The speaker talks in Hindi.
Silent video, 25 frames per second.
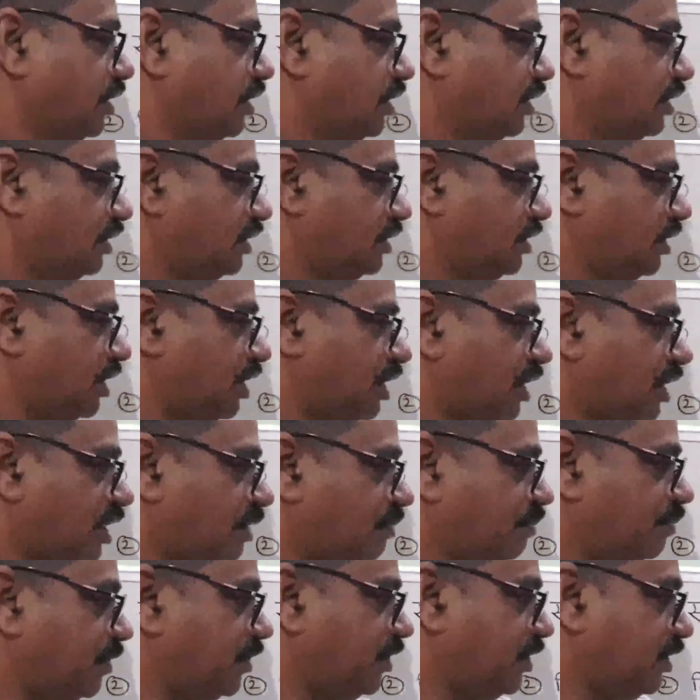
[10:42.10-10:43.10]
कि
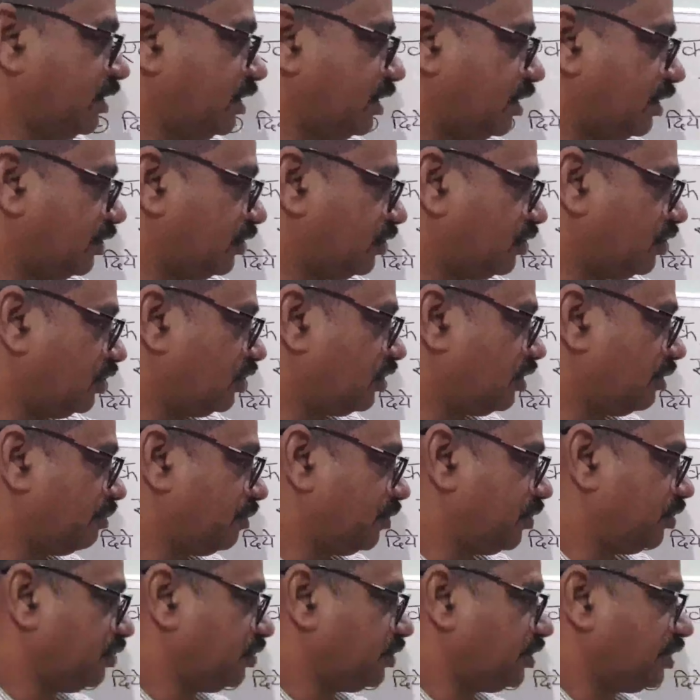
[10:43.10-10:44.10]
आप इन अंकों का
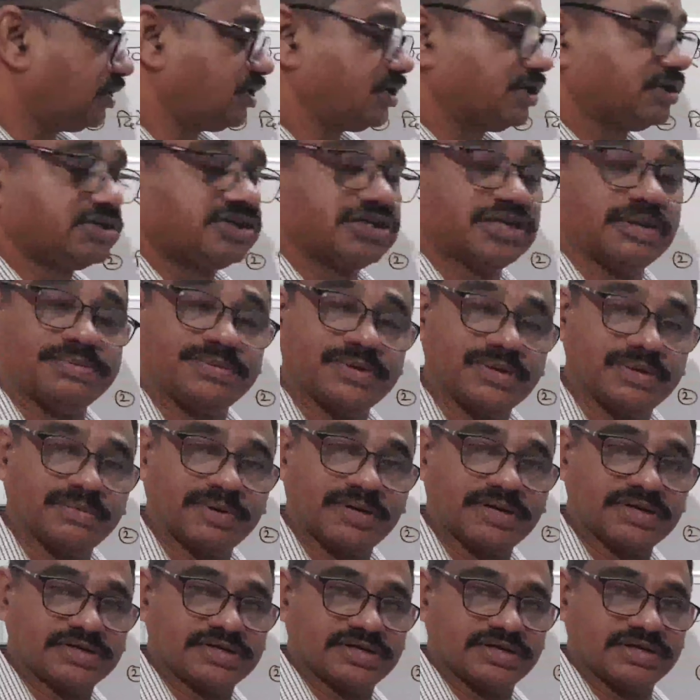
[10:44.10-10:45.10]
प्रयोग करके सबसे बड़ी
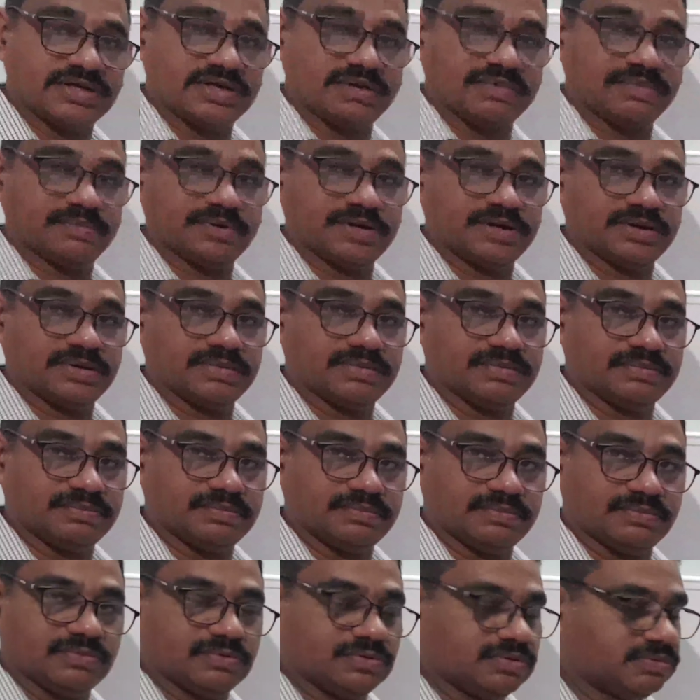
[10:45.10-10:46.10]
संख्या बन,
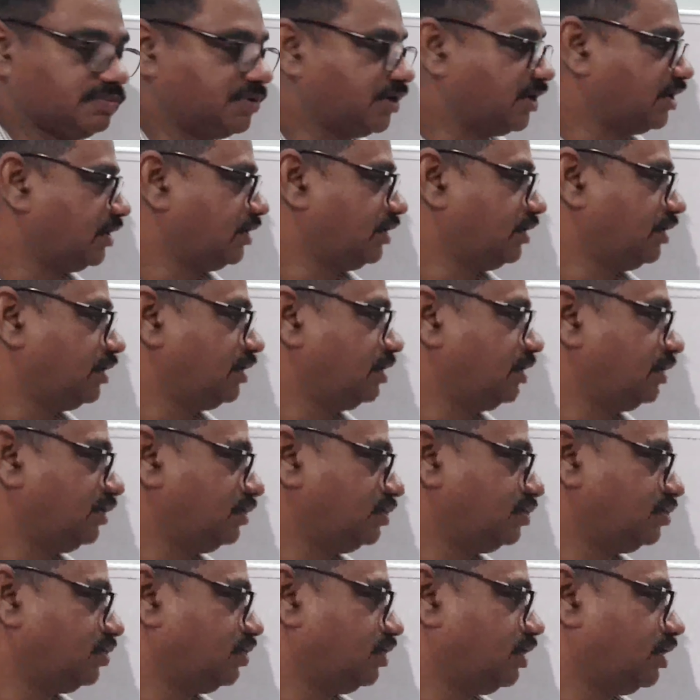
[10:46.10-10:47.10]
बनाइए तो
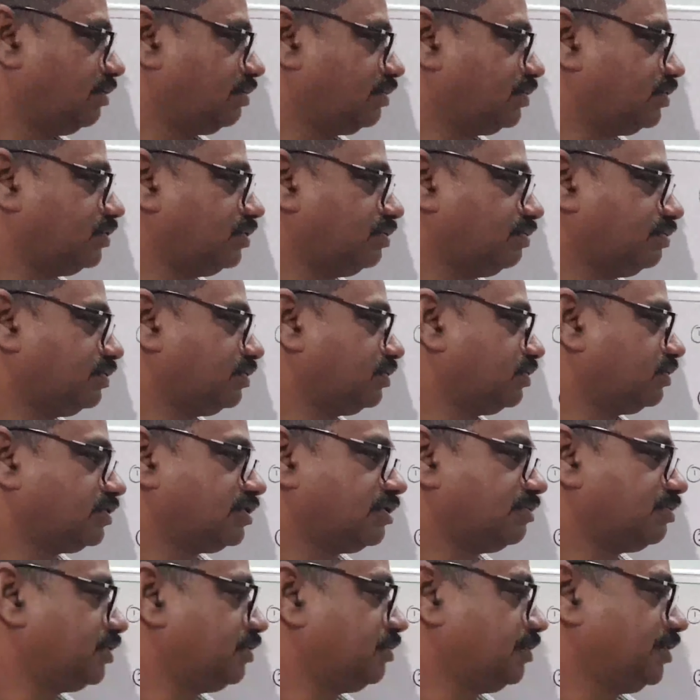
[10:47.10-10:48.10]
आपको
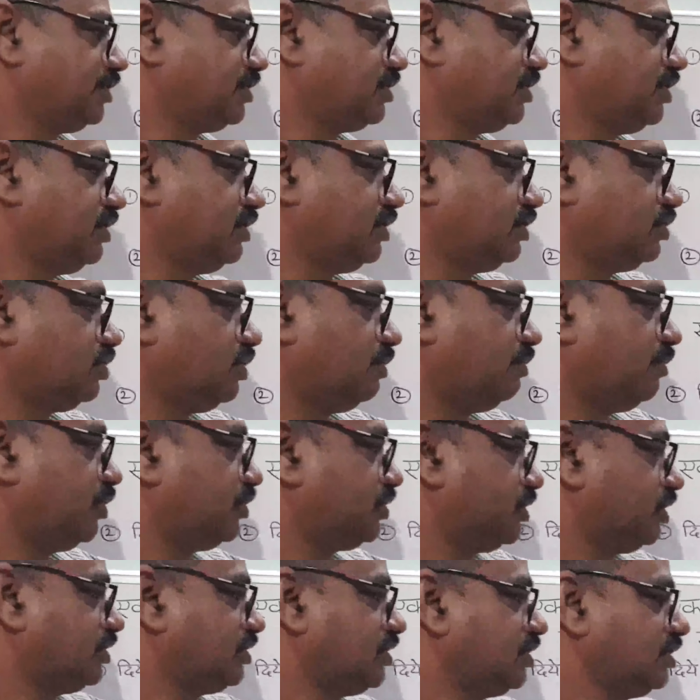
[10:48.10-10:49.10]
सबसे बड़ी संख्या तो आप बहुत
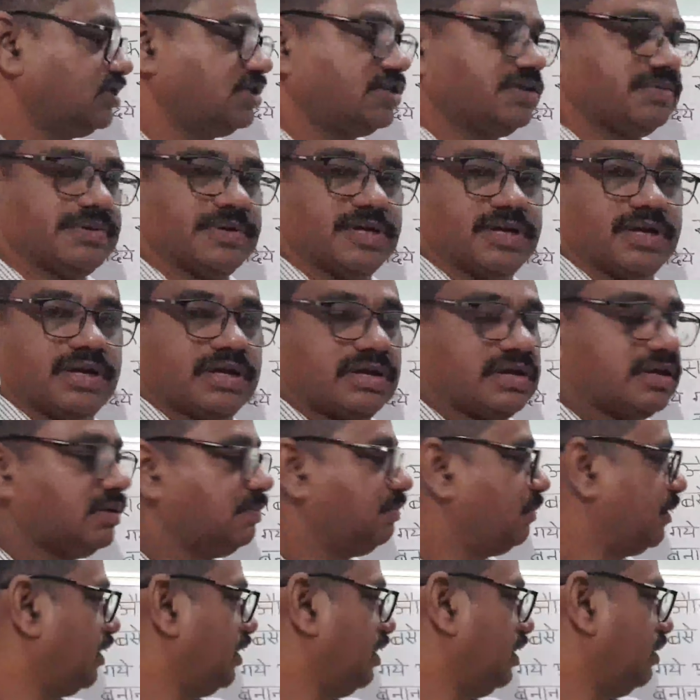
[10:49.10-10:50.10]
आसानी से बना लेंगे
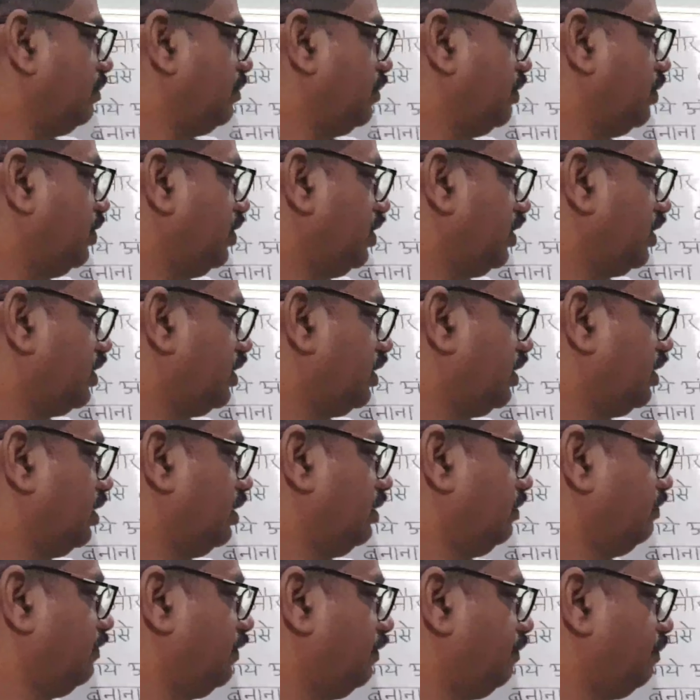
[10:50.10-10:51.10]
पहले आप नौ लिखेंगे
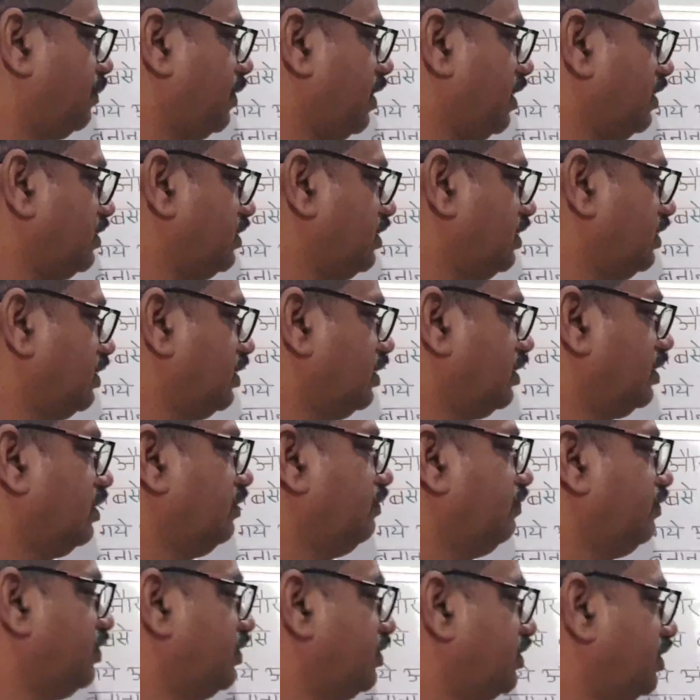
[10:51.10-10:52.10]
फिर पाँच लिखेंगे फिर
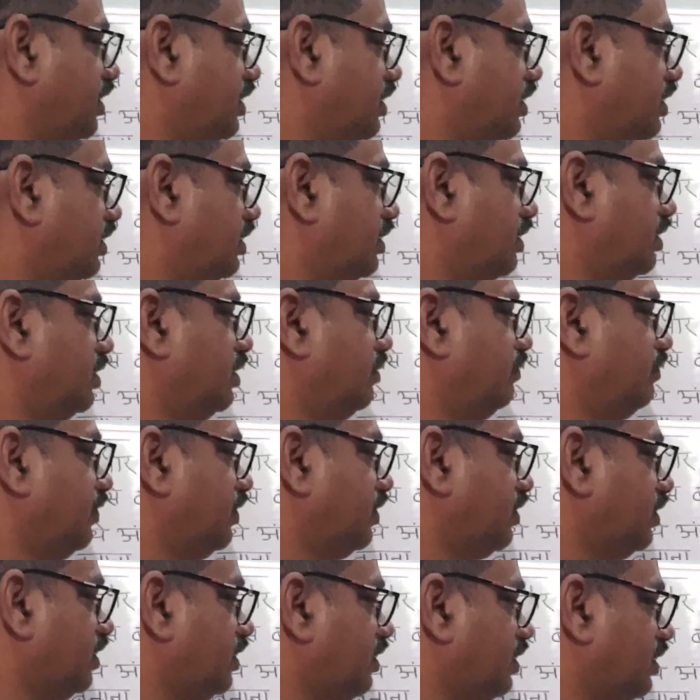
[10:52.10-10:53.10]
चार लिखेंगे फिर
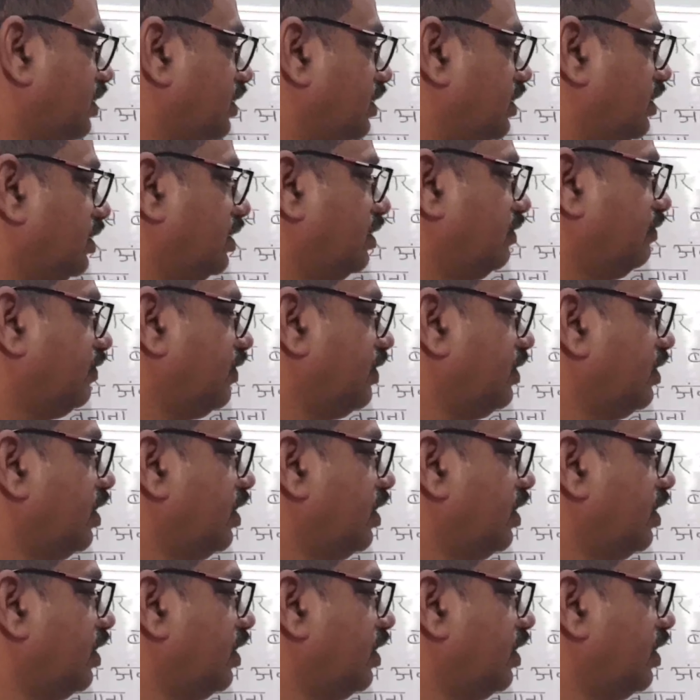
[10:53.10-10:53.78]
तीन लिखेंगे फिर